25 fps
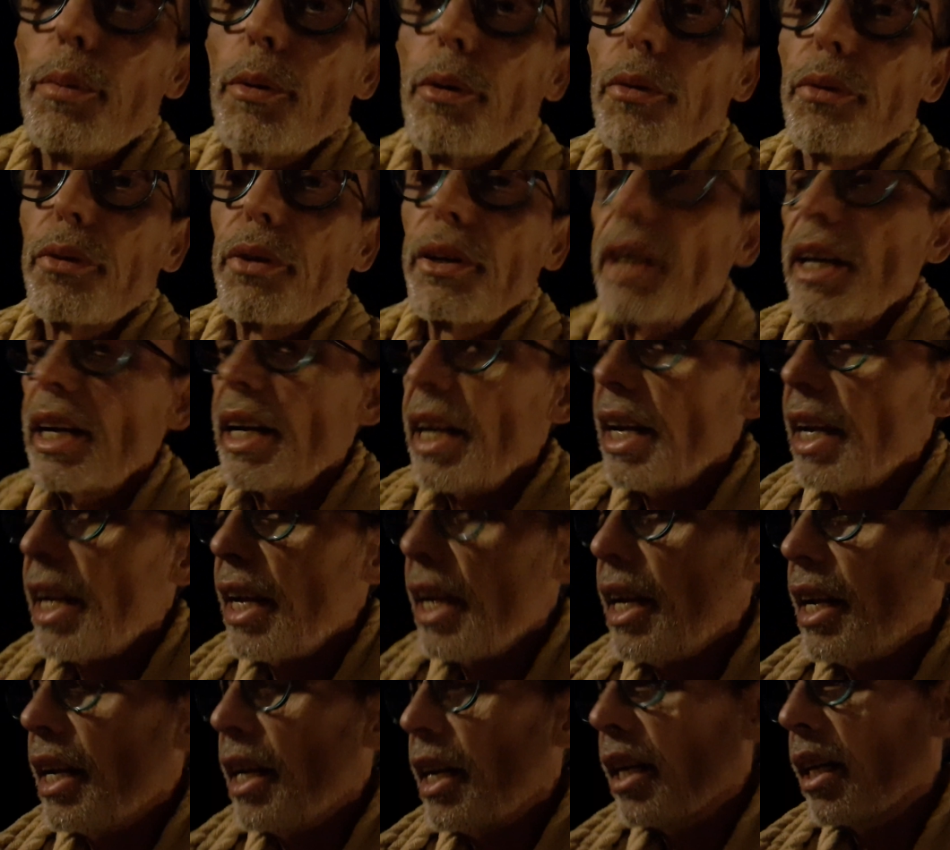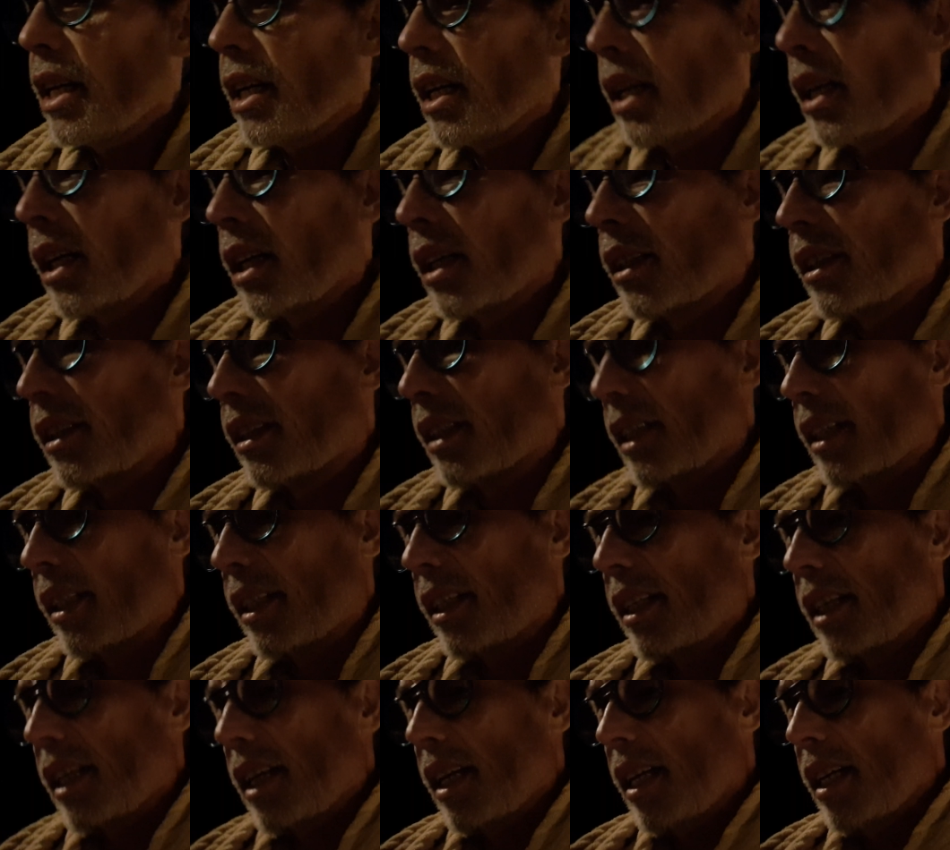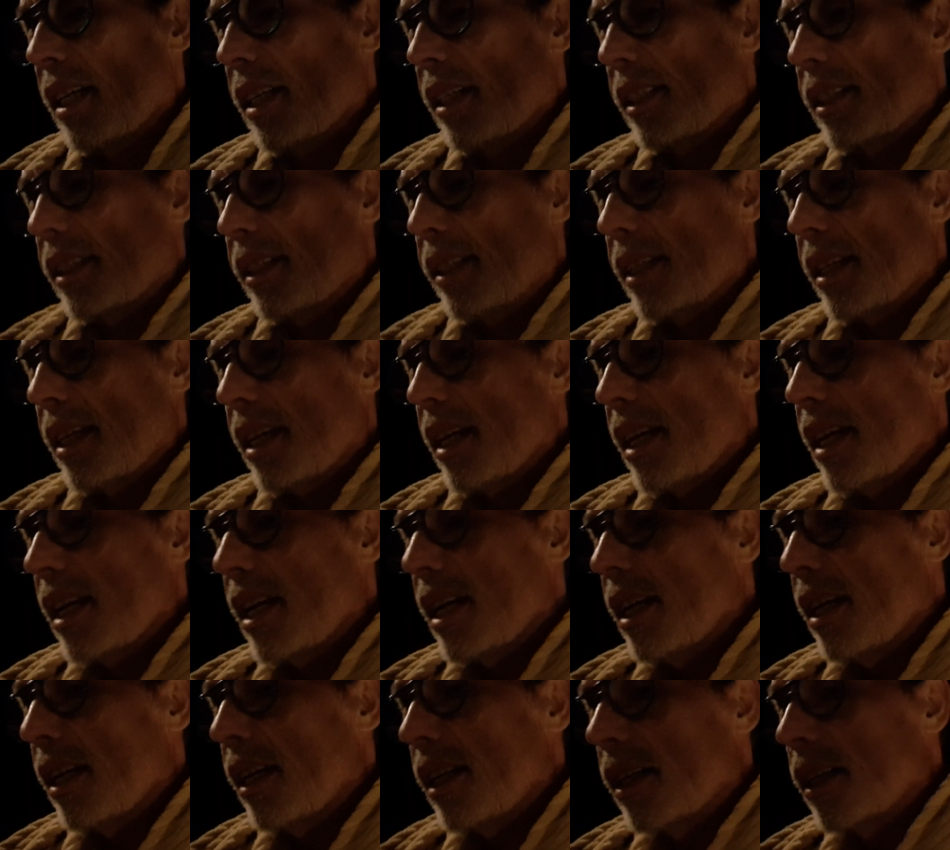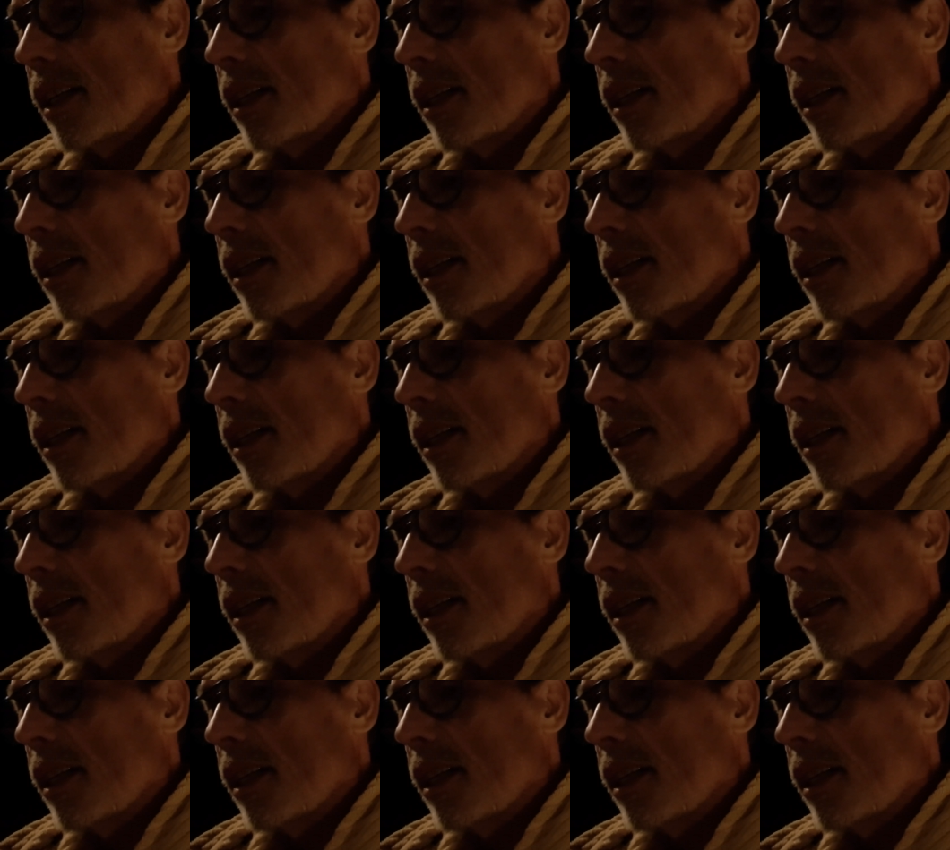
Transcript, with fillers: peu frais. C'était C.